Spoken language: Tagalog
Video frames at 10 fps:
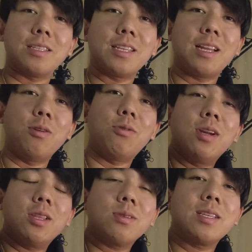sina
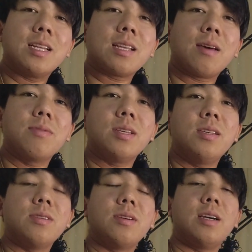ulit ko sinasabi sa
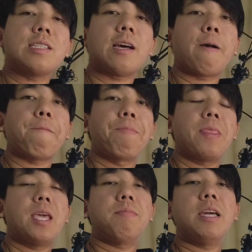inyo guys, ah, uh,
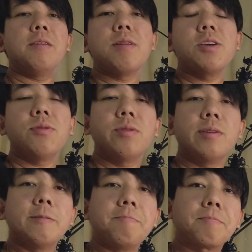iba-iba
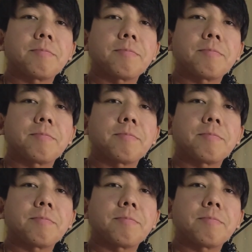yung